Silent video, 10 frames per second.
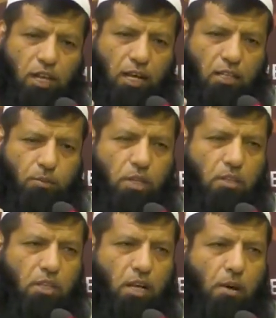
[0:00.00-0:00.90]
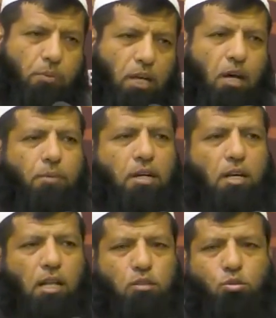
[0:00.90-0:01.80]
इस आदम के अंदर अपना अमर
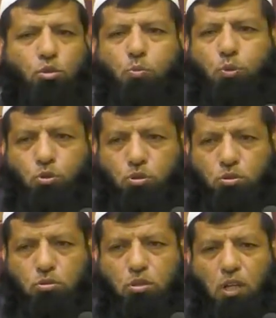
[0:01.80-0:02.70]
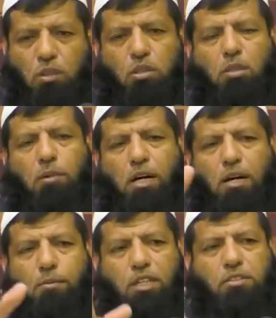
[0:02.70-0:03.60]
डाल दूँ रूह फूँक दूँ तो
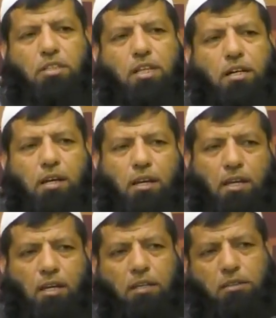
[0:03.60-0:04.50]
तमाम ने सजदा करना है